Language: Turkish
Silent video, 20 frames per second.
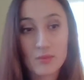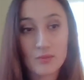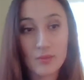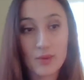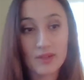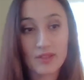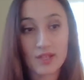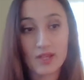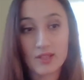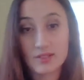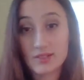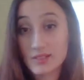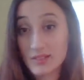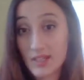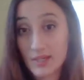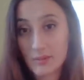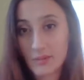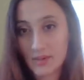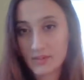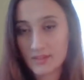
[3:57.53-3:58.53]
ben
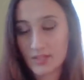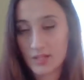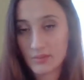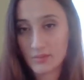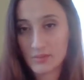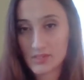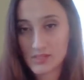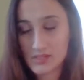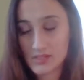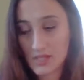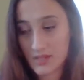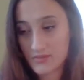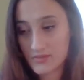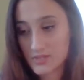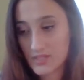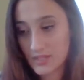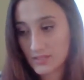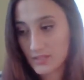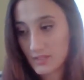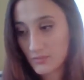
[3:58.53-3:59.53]
Aydinger bandı almanızı
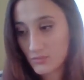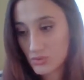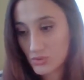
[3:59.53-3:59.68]
tavsiye ederim.